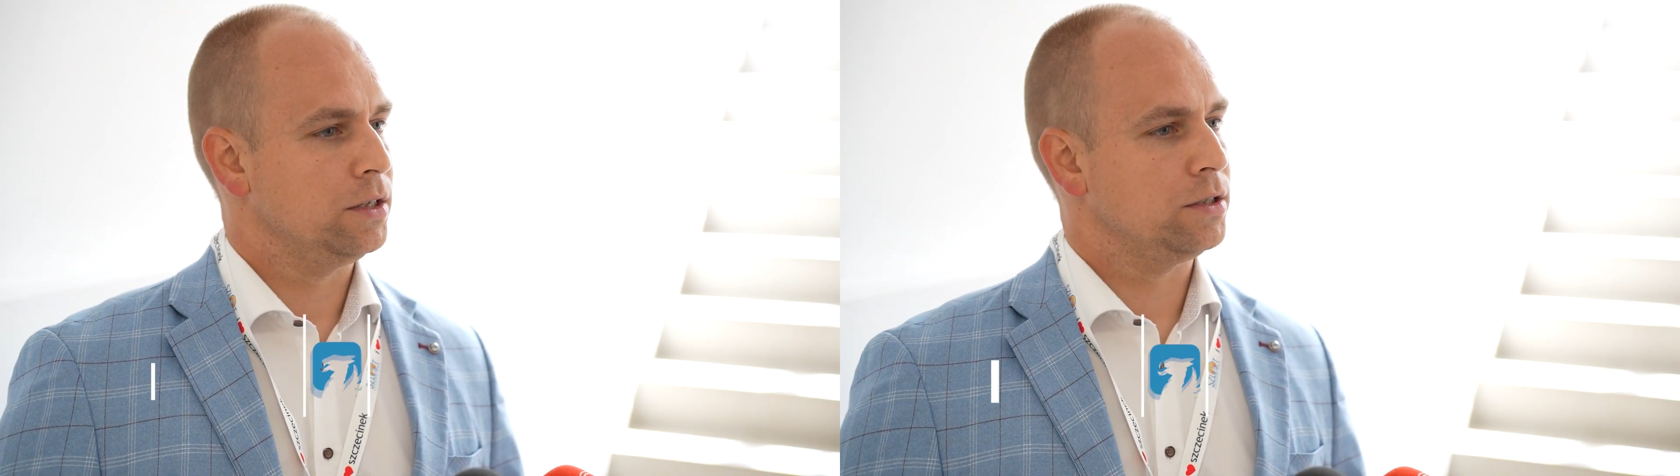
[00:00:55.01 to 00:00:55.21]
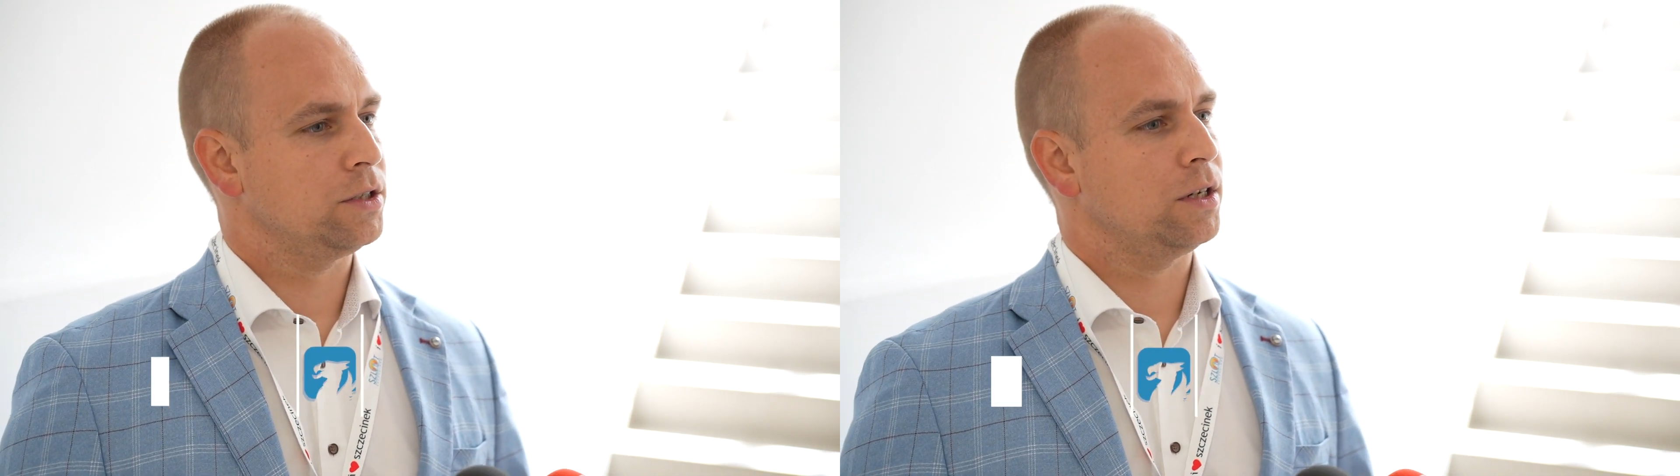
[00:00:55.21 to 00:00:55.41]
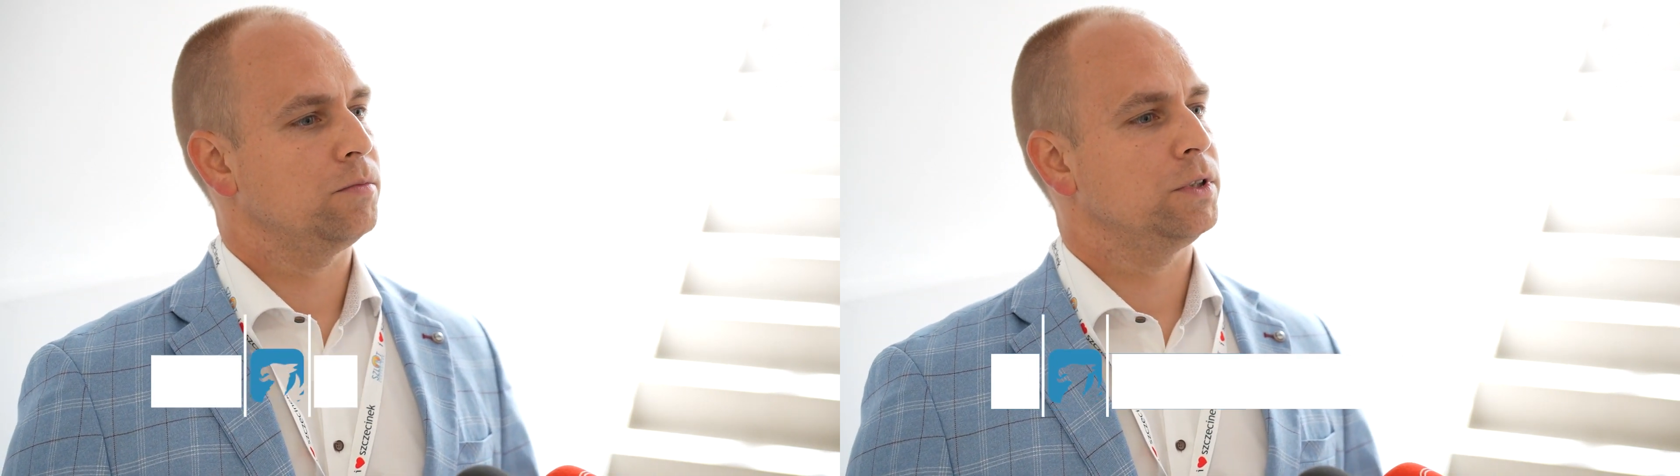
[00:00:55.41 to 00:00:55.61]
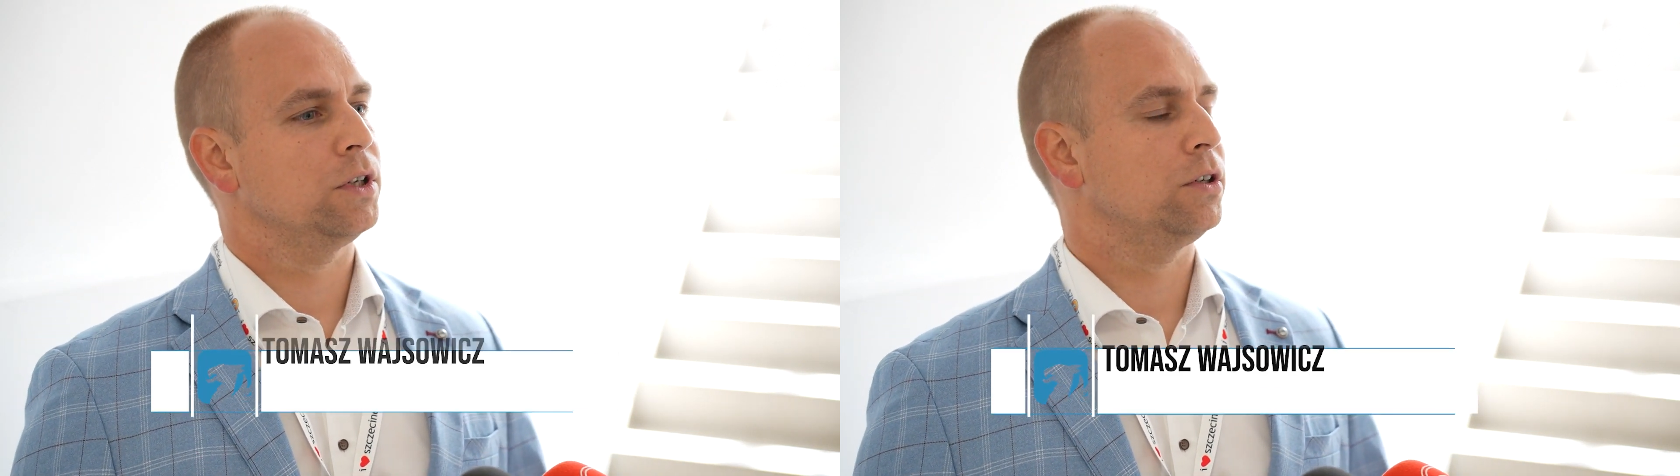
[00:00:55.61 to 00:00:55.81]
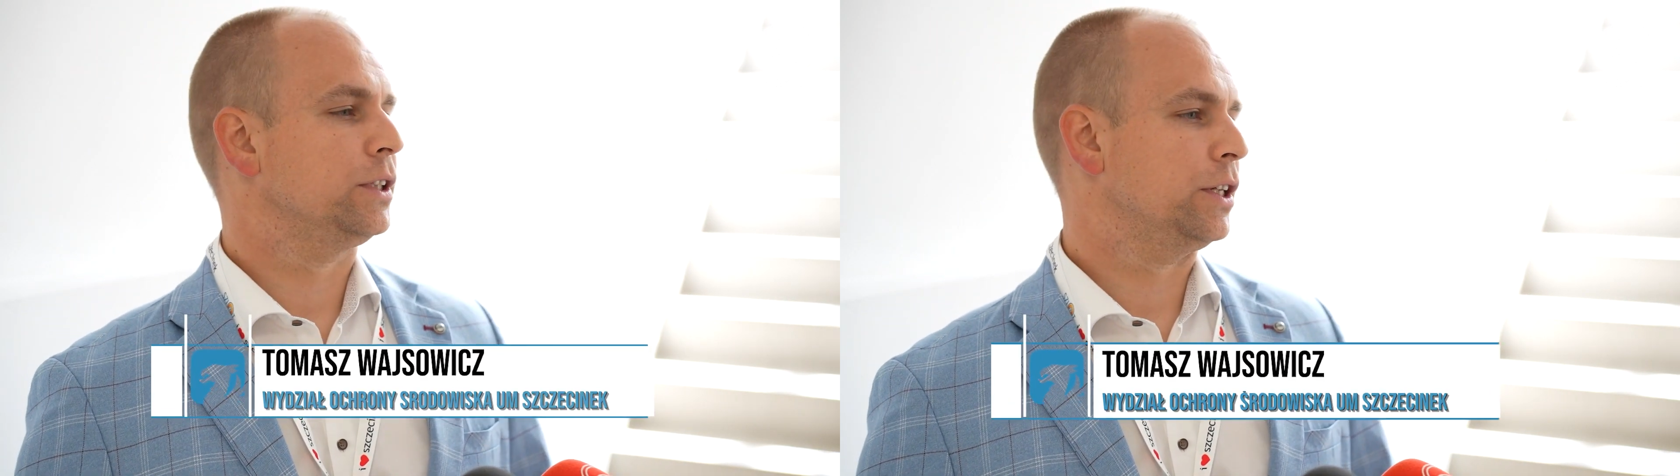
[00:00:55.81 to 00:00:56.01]
żeby
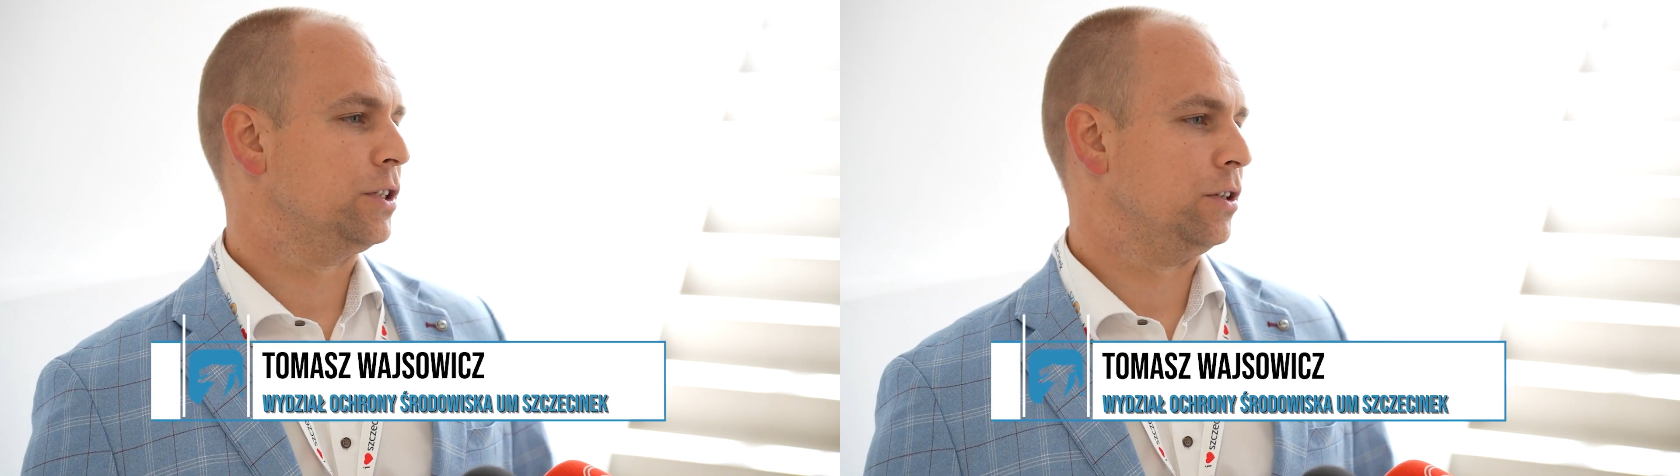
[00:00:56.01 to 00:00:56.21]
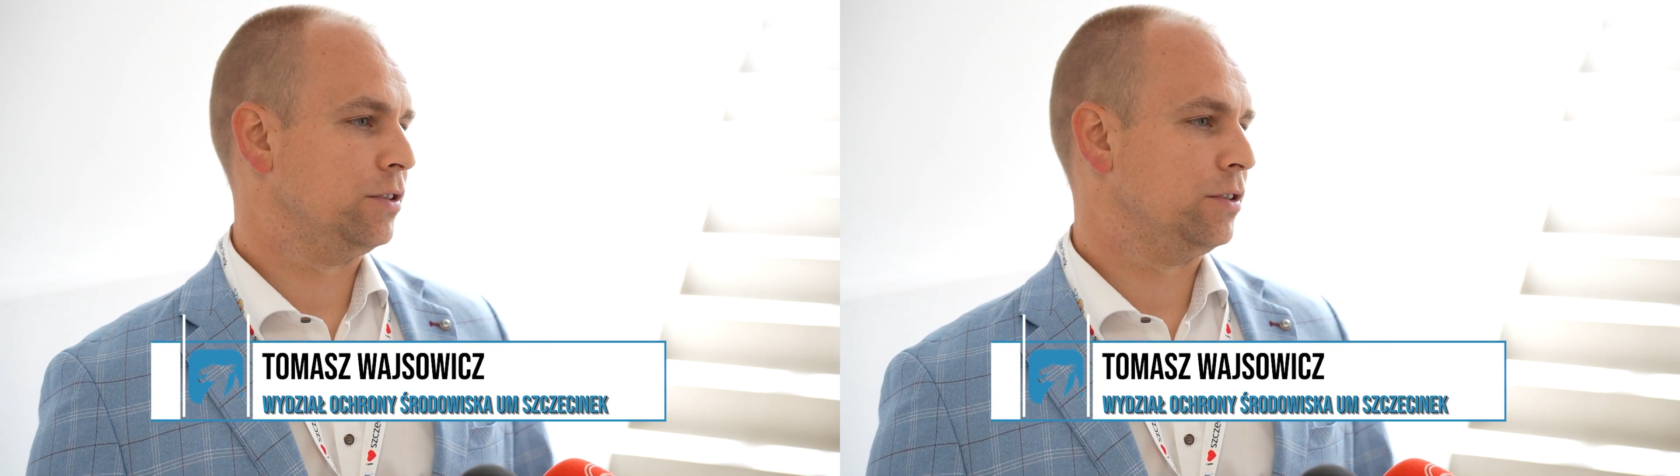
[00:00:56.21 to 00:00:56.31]
dokonać